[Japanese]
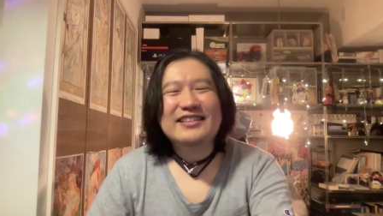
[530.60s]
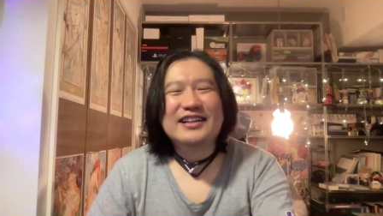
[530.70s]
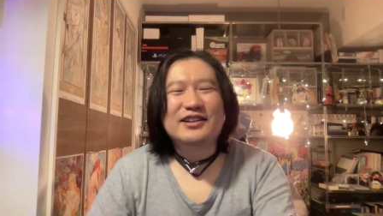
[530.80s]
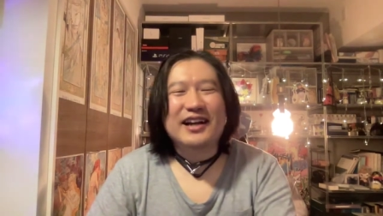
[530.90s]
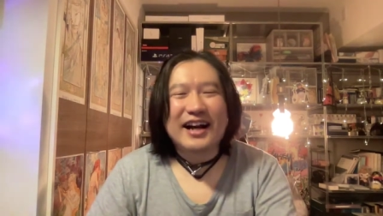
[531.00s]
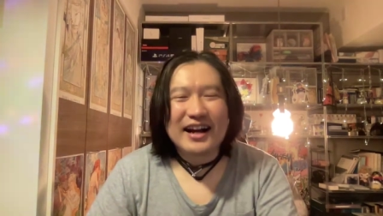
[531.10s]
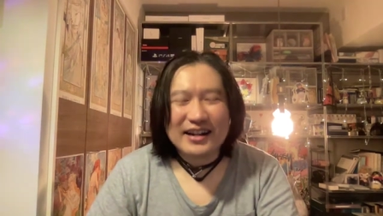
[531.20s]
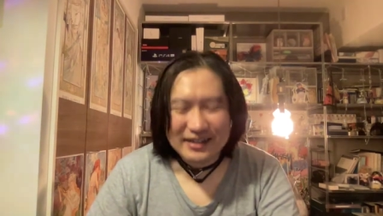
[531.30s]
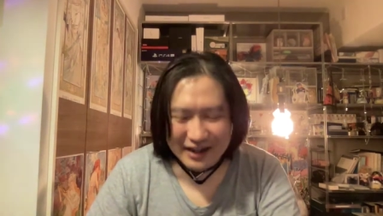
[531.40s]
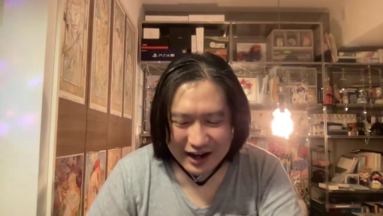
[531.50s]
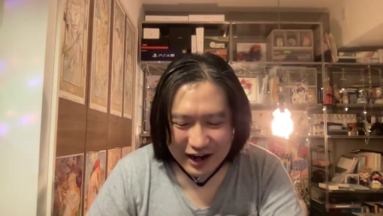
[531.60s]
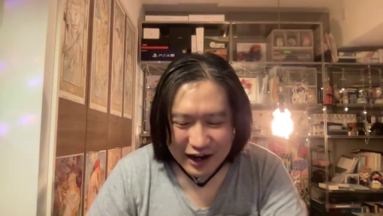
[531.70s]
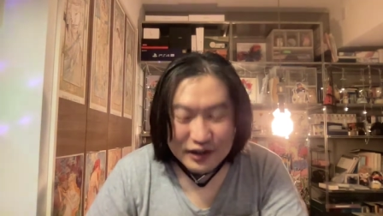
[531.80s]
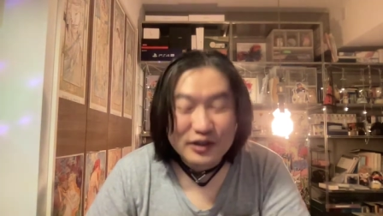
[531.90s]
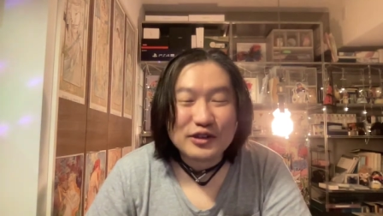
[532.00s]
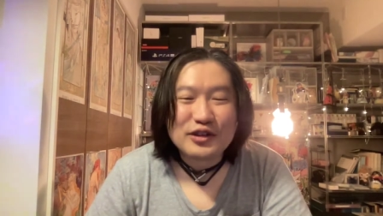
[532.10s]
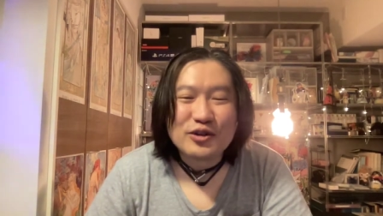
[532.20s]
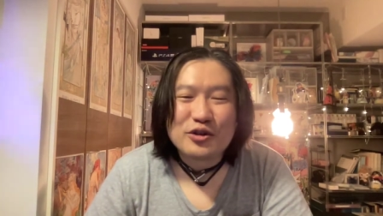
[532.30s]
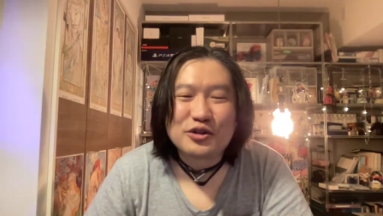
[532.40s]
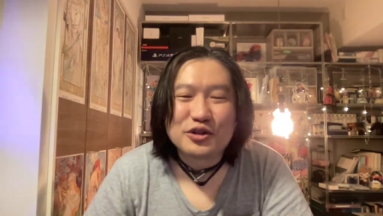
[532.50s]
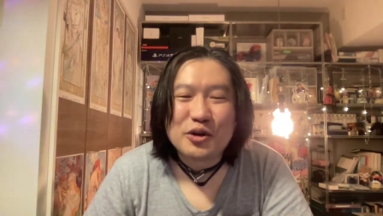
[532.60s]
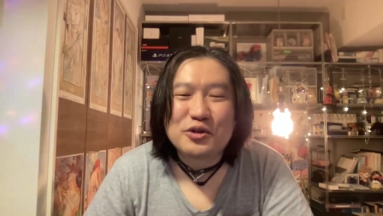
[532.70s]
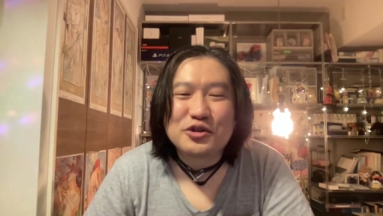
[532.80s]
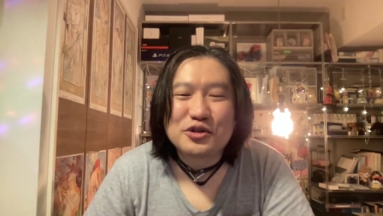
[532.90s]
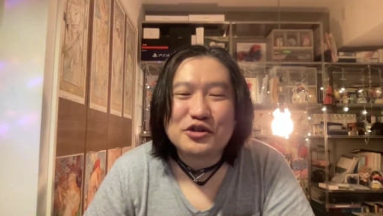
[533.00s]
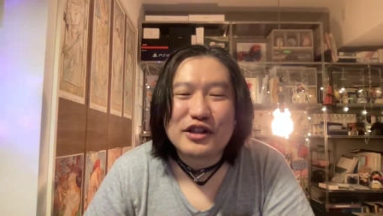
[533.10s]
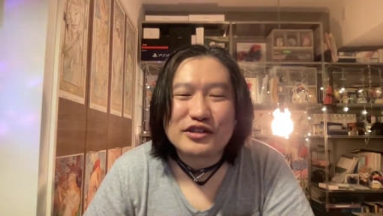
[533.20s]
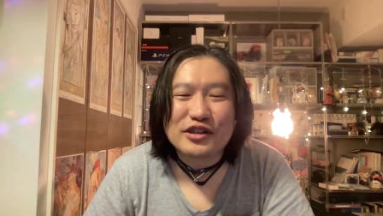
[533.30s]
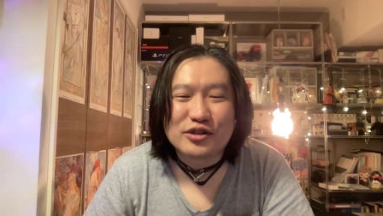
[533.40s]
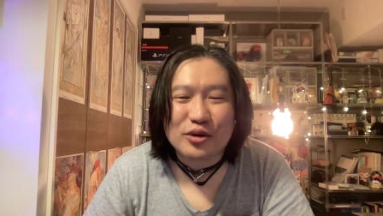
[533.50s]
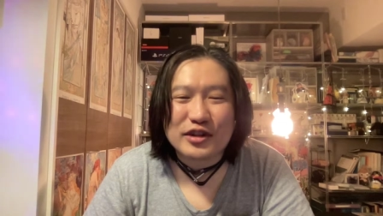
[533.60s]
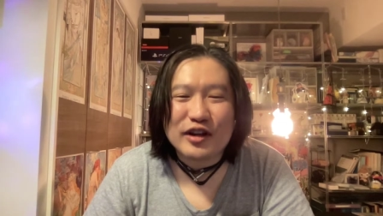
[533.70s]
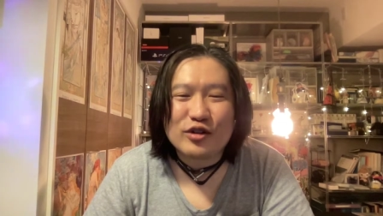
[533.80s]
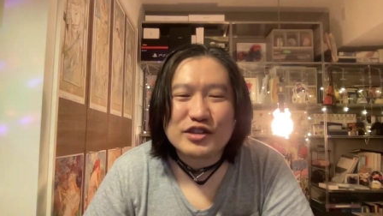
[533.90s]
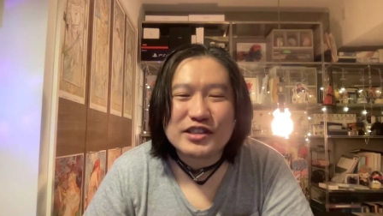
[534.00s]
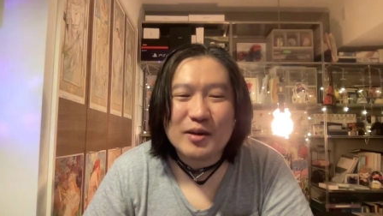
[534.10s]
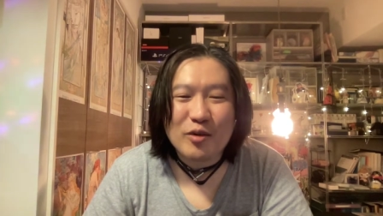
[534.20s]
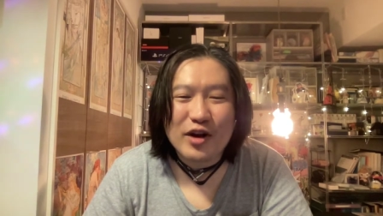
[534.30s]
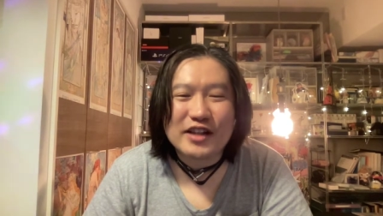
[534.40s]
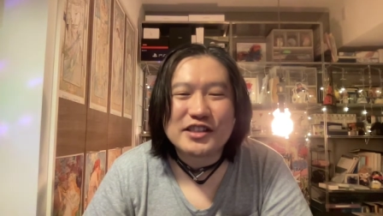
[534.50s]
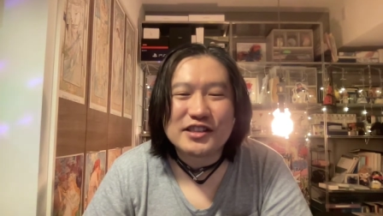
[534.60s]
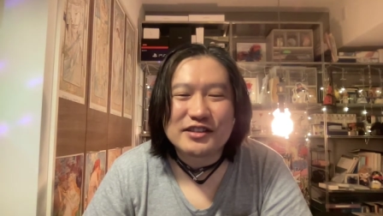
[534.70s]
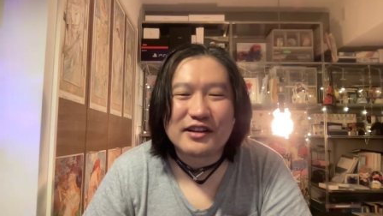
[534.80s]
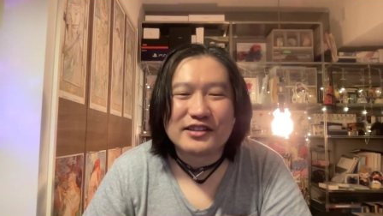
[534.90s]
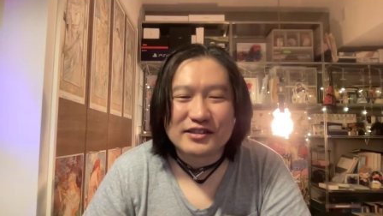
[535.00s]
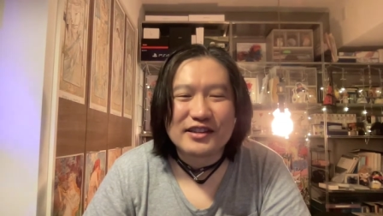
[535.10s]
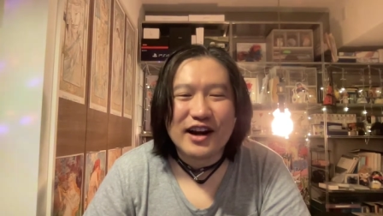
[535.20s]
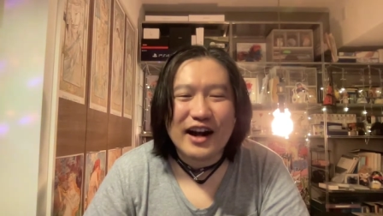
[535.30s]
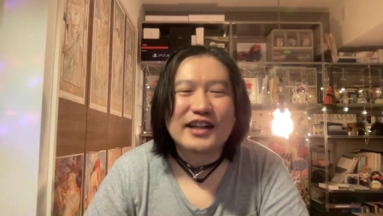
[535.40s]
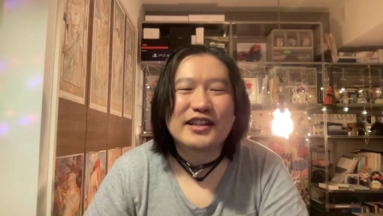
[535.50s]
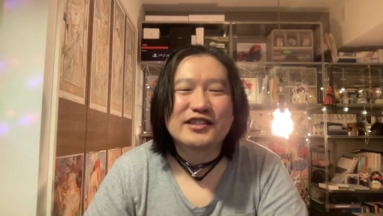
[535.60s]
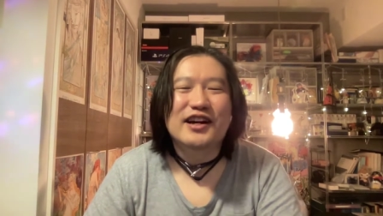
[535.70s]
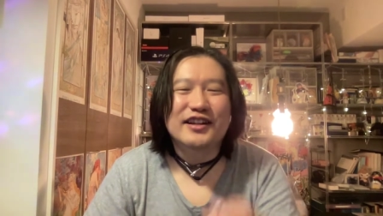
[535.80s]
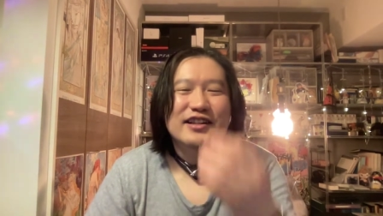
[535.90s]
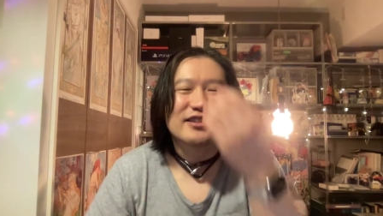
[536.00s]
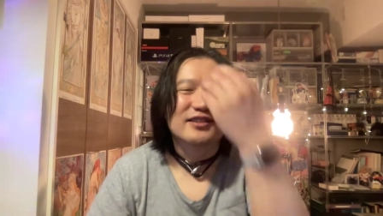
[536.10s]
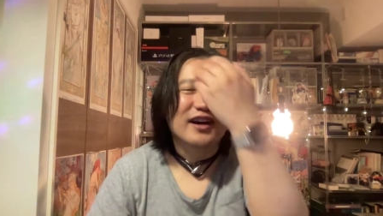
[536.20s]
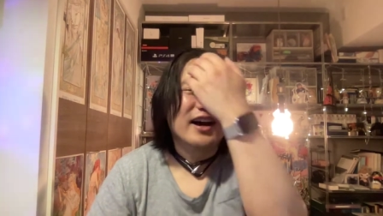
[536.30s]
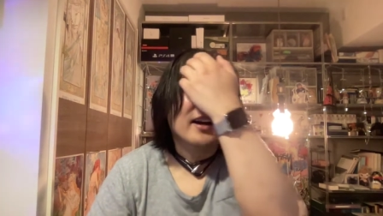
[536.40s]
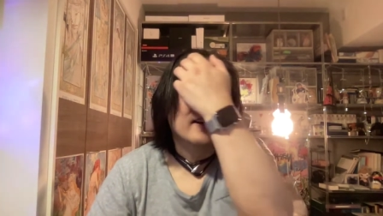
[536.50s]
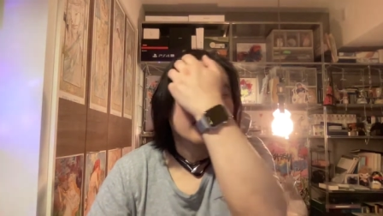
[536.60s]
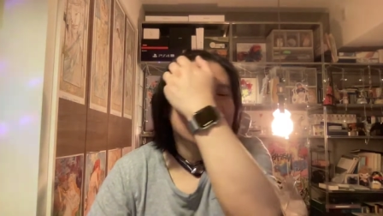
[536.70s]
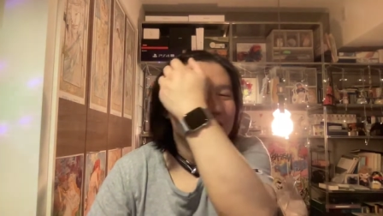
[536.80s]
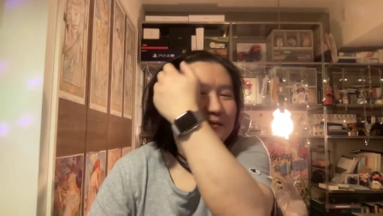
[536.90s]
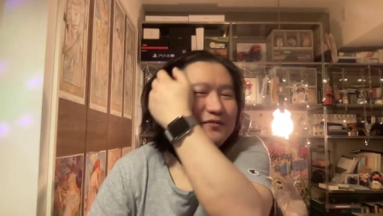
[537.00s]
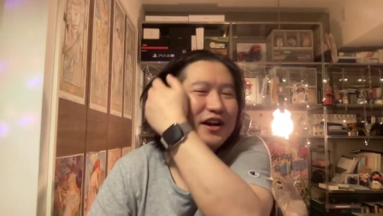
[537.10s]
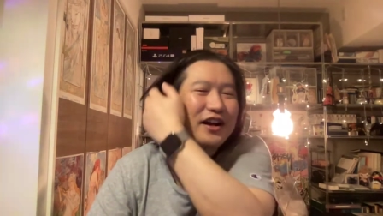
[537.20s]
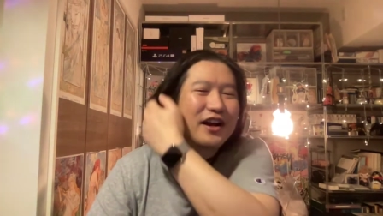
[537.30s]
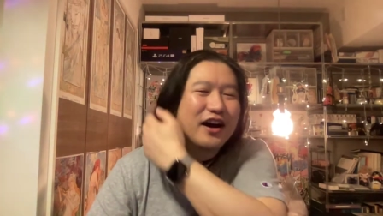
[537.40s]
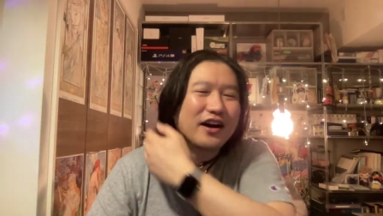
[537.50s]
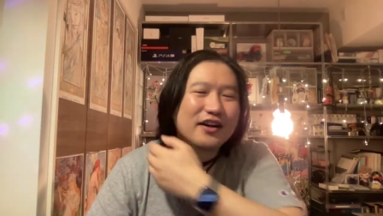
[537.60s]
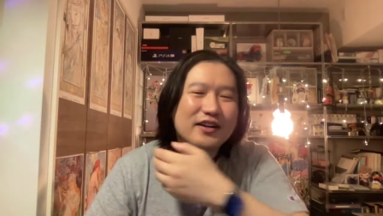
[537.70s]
なんていうかあれよくよく言うやつですよ楽しんだもん勝ちってやつあれですあれですはいだから